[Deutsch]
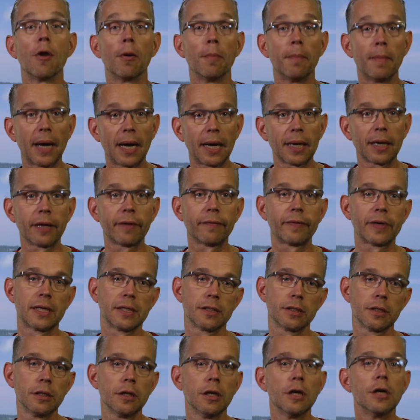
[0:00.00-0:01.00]

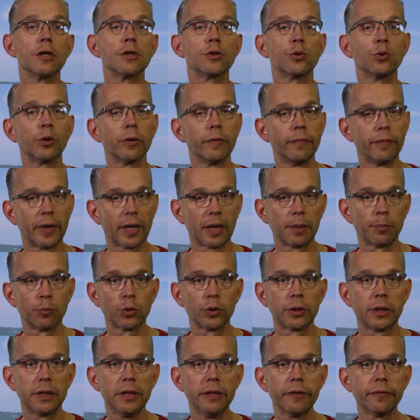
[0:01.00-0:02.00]
Normalerweise suchen wir ein
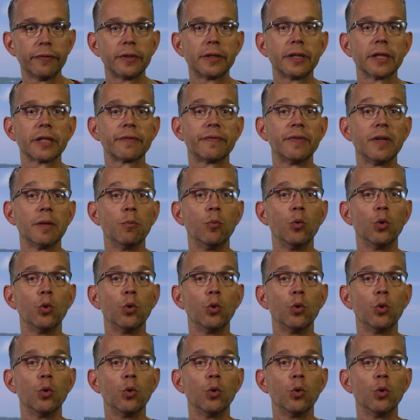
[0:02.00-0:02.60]
Motiv, das wir